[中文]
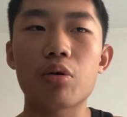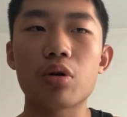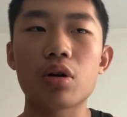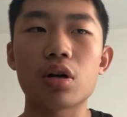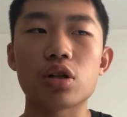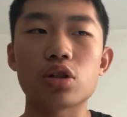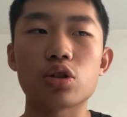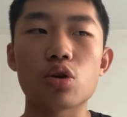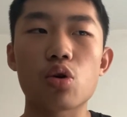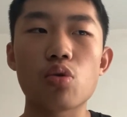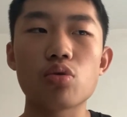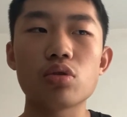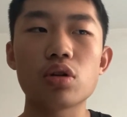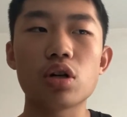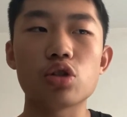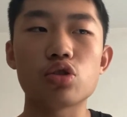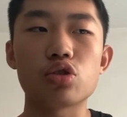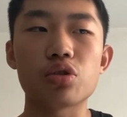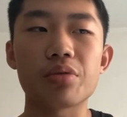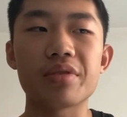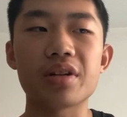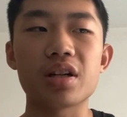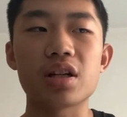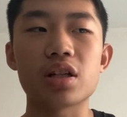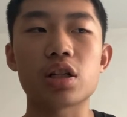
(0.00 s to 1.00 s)
或者是公正
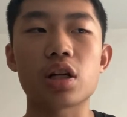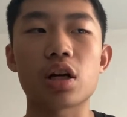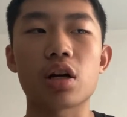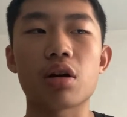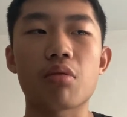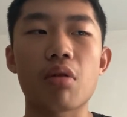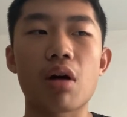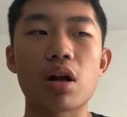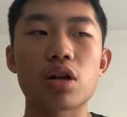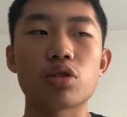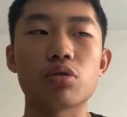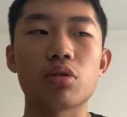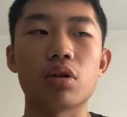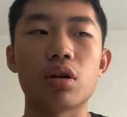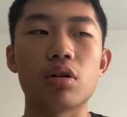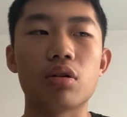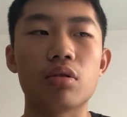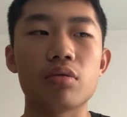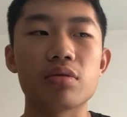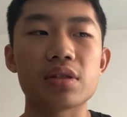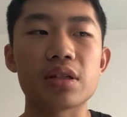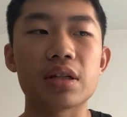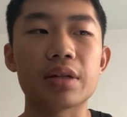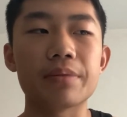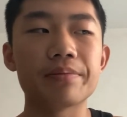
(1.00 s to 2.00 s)
说明这事儿的话，是我的
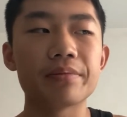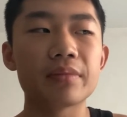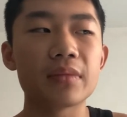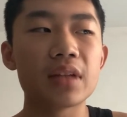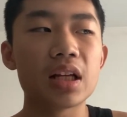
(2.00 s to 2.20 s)
荣幸。